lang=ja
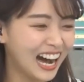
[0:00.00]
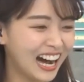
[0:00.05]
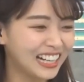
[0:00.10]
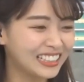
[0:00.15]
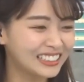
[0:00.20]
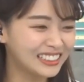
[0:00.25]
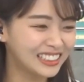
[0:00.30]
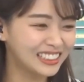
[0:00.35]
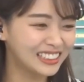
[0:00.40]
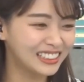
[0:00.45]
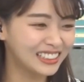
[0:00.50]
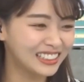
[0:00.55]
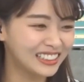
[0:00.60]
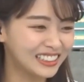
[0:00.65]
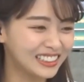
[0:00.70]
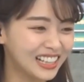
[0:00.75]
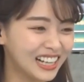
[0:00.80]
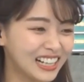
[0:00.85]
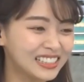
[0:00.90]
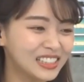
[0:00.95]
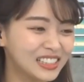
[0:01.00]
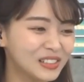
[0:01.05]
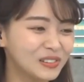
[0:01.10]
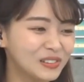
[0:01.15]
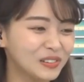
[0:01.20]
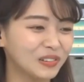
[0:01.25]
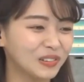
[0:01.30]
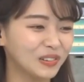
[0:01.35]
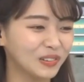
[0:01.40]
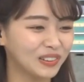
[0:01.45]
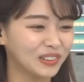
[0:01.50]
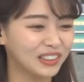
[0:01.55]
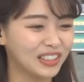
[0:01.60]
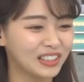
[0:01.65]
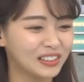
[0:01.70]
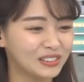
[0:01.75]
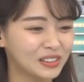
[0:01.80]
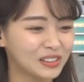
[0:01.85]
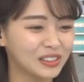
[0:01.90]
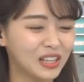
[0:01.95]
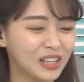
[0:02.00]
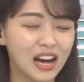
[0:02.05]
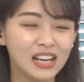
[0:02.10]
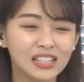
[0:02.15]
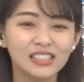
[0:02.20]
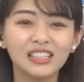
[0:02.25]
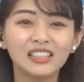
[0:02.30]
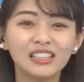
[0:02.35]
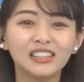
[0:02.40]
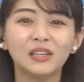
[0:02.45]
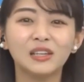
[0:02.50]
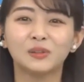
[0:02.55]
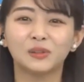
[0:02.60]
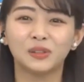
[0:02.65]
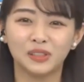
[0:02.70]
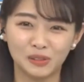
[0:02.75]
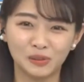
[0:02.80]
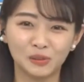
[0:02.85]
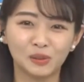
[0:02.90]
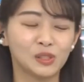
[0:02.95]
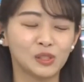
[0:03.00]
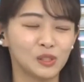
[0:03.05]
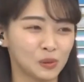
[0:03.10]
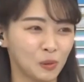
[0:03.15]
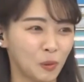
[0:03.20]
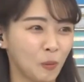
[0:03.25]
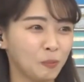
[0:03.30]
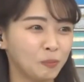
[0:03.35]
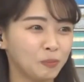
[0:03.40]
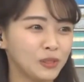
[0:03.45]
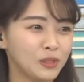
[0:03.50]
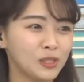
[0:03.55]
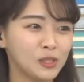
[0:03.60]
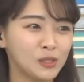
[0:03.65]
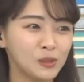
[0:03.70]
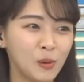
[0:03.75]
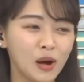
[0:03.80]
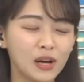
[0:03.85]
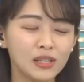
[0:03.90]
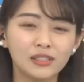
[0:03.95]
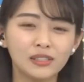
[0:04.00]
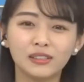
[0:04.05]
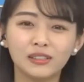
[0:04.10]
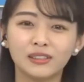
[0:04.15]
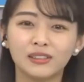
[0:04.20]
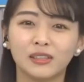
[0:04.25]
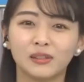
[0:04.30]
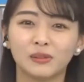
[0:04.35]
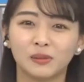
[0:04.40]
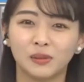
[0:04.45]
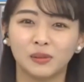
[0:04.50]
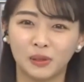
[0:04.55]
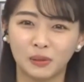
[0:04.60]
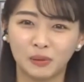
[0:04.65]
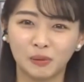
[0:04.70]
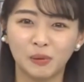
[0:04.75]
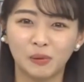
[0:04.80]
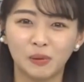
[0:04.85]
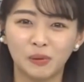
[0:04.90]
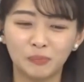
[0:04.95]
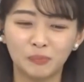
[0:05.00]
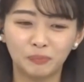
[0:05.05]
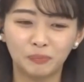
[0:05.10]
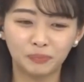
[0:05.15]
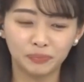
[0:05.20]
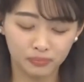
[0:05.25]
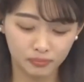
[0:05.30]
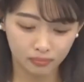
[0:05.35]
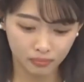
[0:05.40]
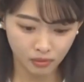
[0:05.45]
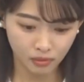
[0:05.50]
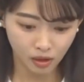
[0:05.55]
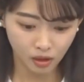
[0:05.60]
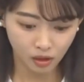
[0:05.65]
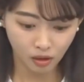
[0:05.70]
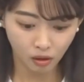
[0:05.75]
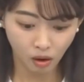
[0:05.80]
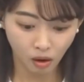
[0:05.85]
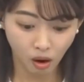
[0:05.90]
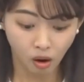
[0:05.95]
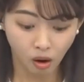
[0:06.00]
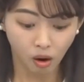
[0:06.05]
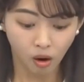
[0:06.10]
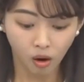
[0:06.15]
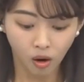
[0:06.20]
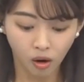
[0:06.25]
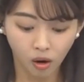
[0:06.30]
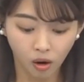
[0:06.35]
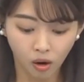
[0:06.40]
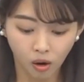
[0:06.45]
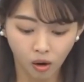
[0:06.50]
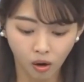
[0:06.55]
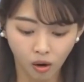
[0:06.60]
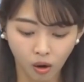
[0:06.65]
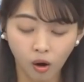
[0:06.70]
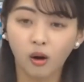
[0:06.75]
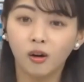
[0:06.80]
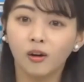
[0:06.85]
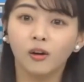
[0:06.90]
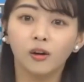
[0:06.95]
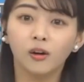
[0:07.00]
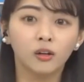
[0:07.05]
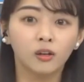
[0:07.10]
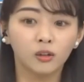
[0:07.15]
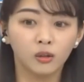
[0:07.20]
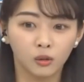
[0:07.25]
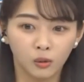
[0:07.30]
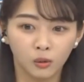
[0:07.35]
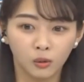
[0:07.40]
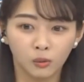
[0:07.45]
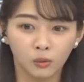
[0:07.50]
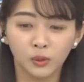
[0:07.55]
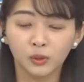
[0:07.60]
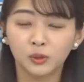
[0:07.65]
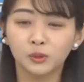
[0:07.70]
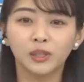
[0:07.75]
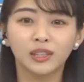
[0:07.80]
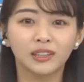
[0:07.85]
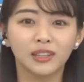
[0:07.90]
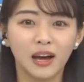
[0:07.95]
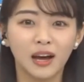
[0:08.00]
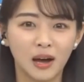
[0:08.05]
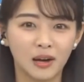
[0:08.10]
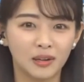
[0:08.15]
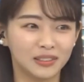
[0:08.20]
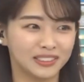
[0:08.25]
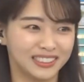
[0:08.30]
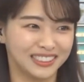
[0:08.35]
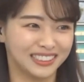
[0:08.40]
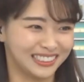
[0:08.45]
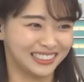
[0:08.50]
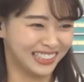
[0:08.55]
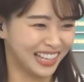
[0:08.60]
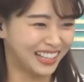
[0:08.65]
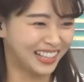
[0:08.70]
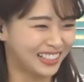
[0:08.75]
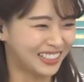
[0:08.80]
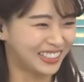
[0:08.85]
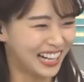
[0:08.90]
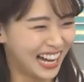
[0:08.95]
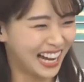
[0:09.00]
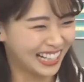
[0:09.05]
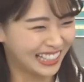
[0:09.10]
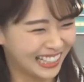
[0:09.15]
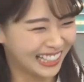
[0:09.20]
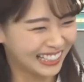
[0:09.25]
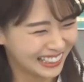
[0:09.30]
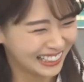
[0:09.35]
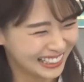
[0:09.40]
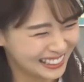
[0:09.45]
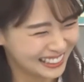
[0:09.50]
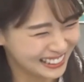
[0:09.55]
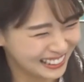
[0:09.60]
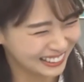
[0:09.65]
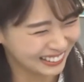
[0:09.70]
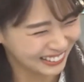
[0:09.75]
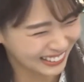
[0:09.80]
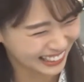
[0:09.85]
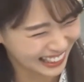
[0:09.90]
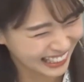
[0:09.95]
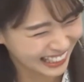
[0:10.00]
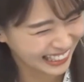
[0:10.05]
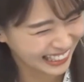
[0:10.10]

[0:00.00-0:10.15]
焦焦ることってあるんですか焦ってるんですよ一応一応焦ってるけどああ忘れたってくらいなんですよね